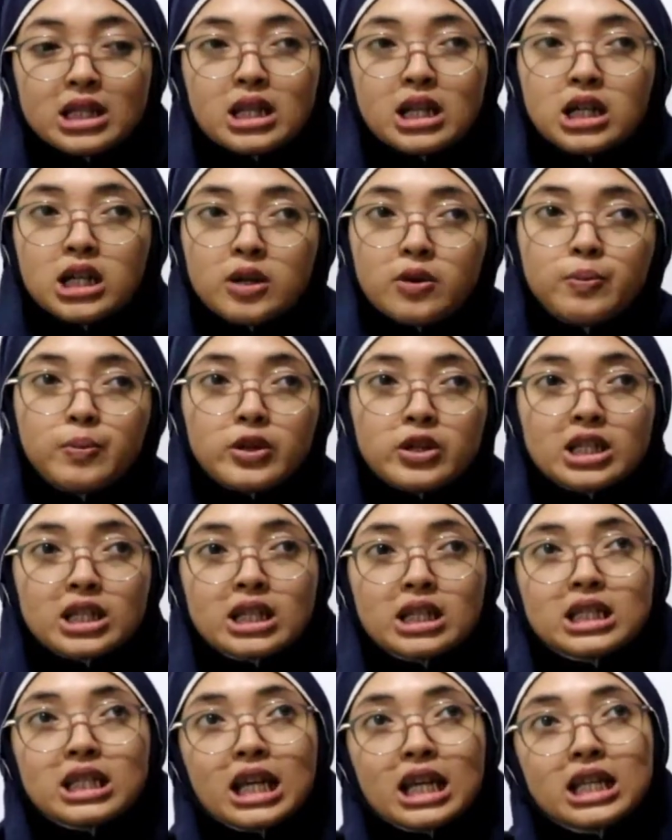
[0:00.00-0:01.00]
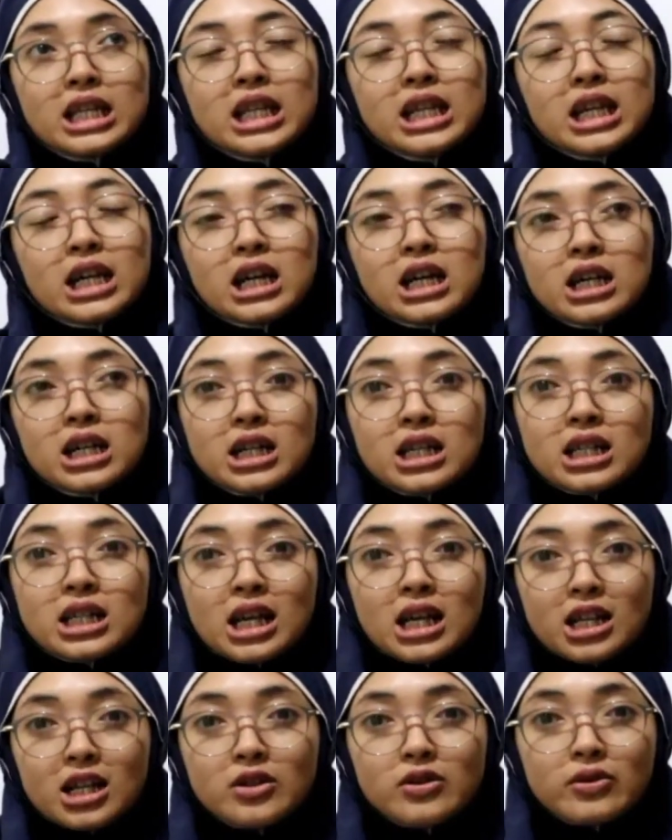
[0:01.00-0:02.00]
uh, pos jadi uh,
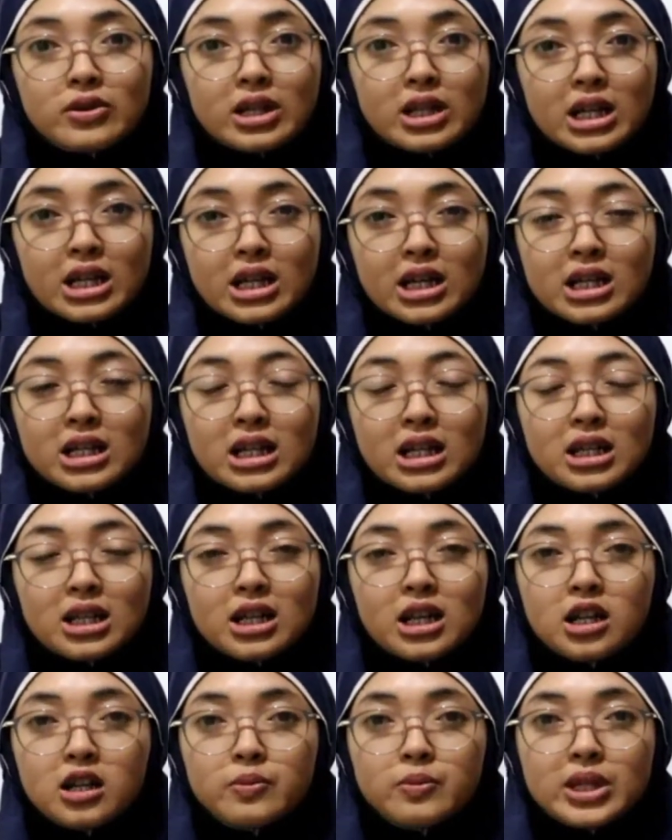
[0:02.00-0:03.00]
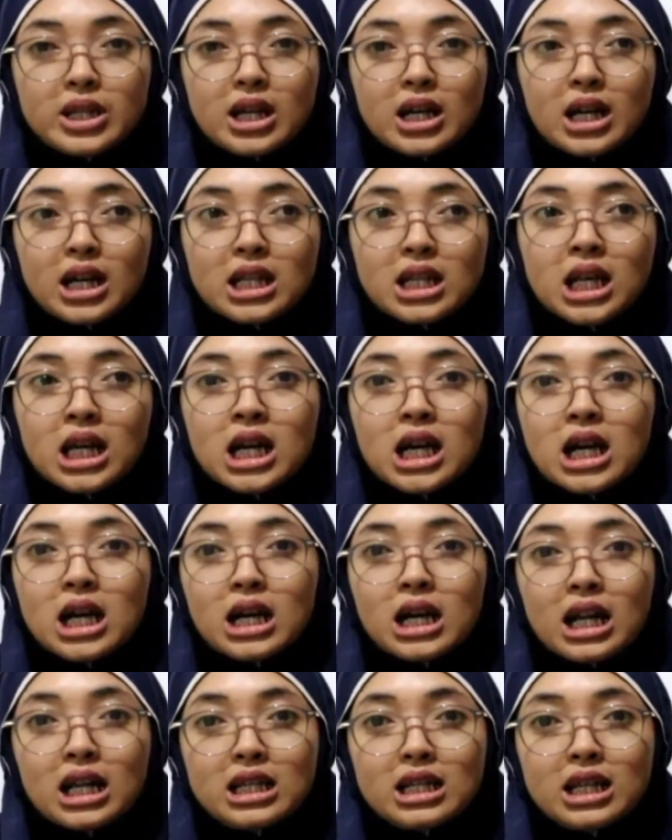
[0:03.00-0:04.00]
saran Ute nanti kalau misalkan
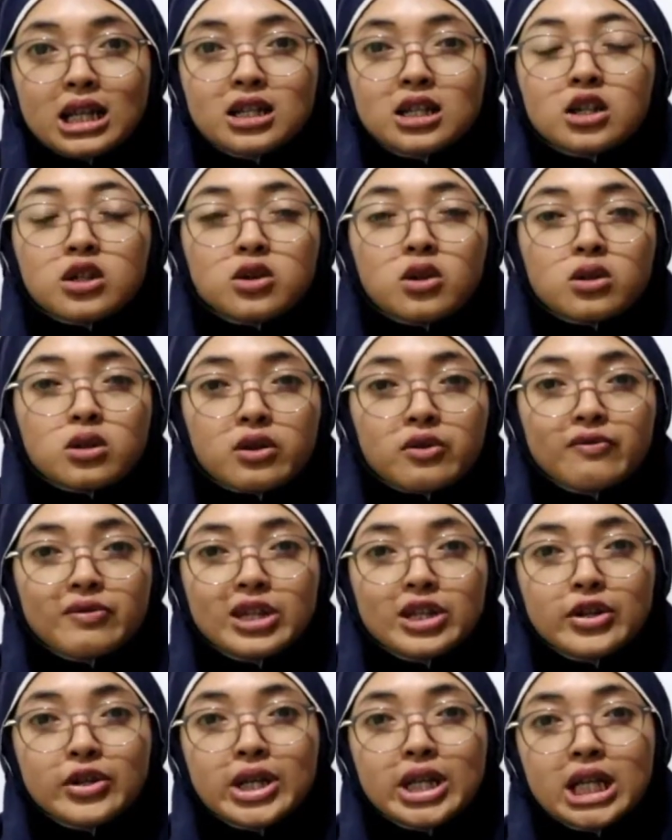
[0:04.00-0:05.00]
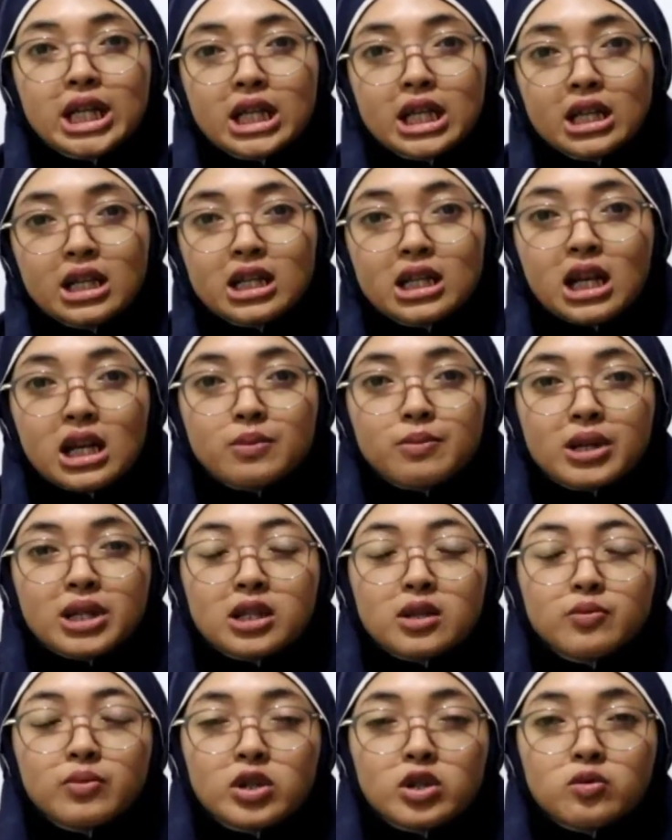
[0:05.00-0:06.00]
kalian yang nonton video ini dan
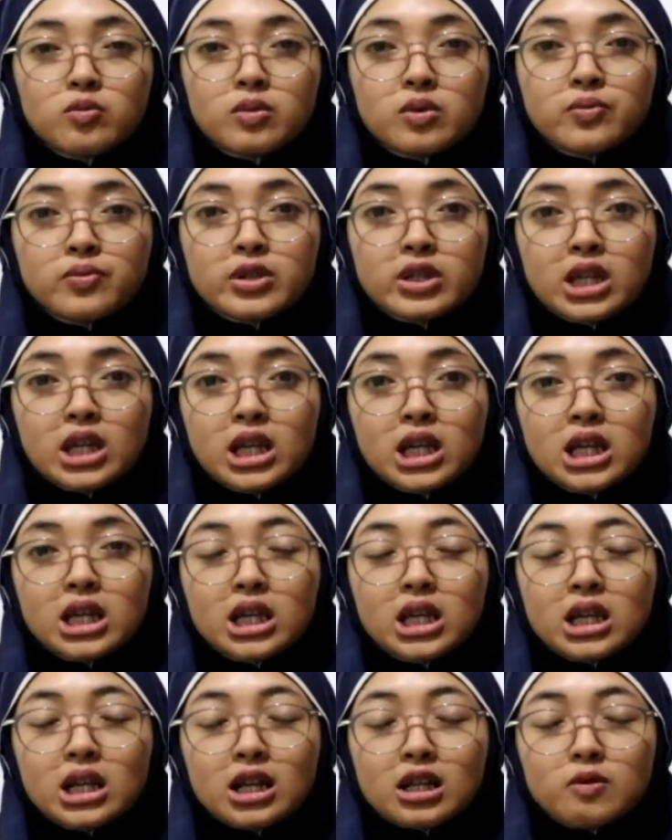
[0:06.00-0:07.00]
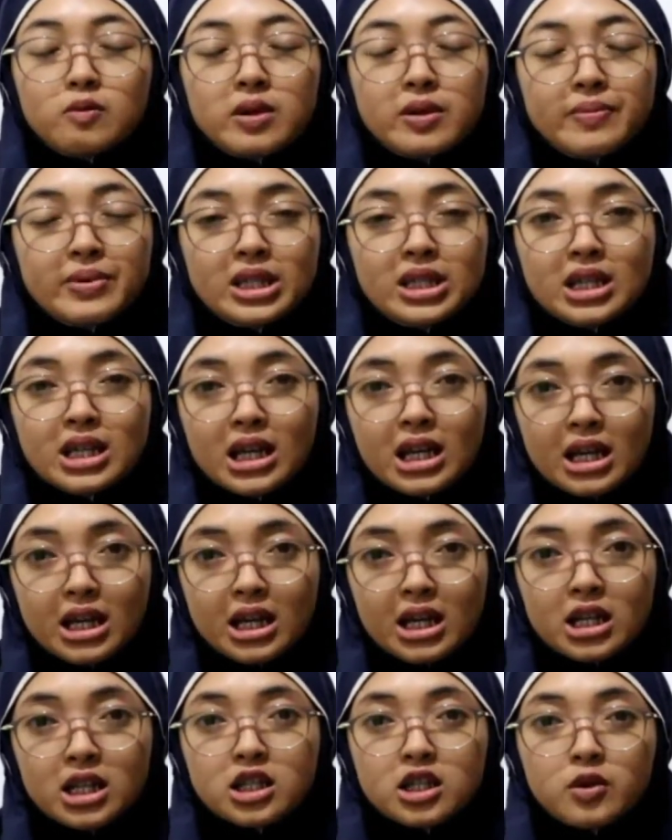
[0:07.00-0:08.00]
masih belum mempunyai kartu
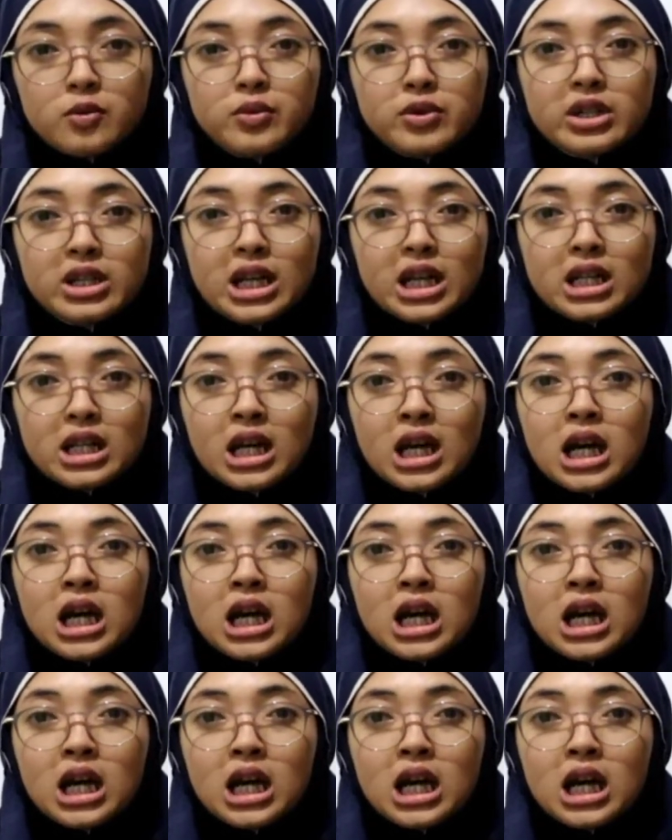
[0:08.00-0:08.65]
BPJS kemudian